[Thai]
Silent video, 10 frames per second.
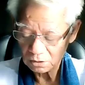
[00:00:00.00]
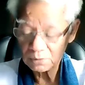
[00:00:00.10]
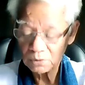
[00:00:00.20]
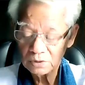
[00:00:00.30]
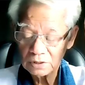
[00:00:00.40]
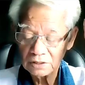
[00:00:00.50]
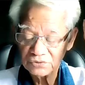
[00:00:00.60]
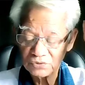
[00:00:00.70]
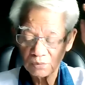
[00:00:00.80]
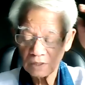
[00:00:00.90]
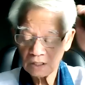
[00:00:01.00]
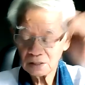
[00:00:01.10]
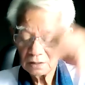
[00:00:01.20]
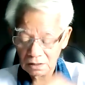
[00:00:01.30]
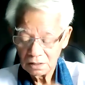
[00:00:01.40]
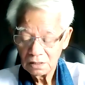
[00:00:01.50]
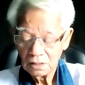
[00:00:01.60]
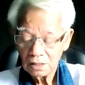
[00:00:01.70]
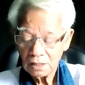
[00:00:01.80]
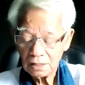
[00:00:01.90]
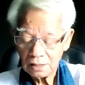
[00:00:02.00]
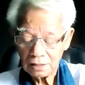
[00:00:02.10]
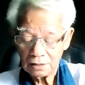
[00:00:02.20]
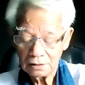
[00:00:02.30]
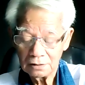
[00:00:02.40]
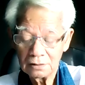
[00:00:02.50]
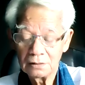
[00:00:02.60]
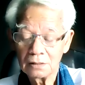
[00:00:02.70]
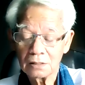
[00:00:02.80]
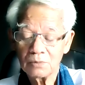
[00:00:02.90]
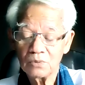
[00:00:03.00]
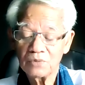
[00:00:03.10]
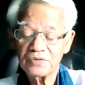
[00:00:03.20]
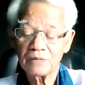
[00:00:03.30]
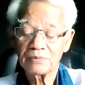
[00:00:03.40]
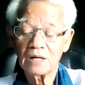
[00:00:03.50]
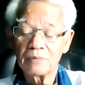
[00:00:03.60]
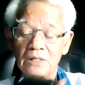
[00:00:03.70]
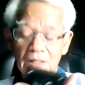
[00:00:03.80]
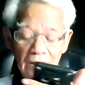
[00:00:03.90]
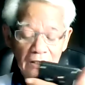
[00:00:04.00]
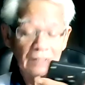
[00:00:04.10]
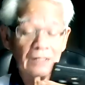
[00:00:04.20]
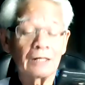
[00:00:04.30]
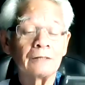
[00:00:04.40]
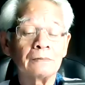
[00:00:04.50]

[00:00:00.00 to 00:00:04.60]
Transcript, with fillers: ขอบคุณท่านที่ส่งมาให้ได้รับรับทราบตามนี้ก็แล้วกันนะ